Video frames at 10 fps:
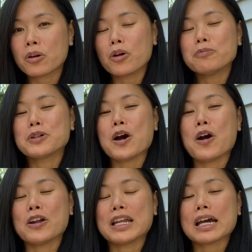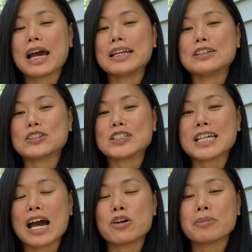ครบก่อนนะคะ เดี๋ยวจอย
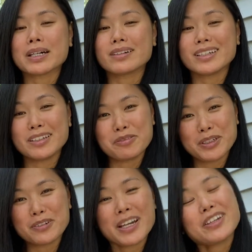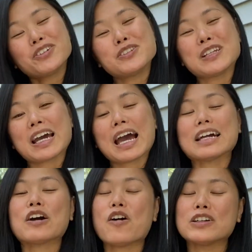จะเอามารีวิวให้ดูนะคะ
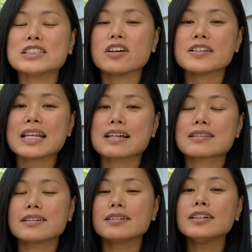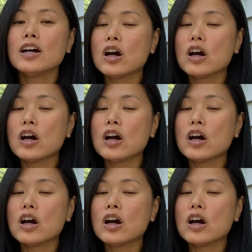ของที่จอยสั่งซื้อ